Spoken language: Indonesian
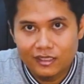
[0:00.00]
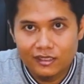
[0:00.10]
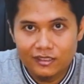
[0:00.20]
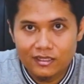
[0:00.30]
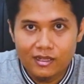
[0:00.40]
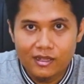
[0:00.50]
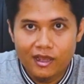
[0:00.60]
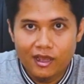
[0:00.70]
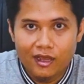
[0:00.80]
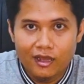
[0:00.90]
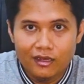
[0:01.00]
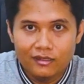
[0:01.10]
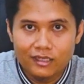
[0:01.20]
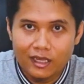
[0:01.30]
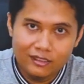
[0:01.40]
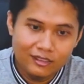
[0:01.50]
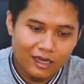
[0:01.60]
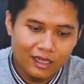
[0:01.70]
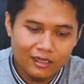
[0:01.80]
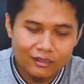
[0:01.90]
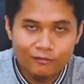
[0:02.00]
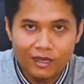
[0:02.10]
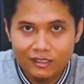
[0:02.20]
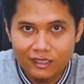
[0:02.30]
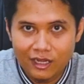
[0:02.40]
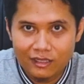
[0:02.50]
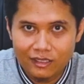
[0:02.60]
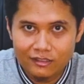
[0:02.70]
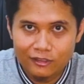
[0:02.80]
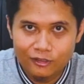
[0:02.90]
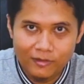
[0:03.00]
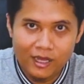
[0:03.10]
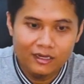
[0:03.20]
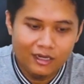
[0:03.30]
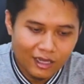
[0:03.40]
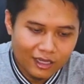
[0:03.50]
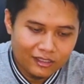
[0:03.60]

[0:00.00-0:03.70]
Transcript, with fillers: Jadi jangan nyalahkan Tuhannya atas hidup Anda,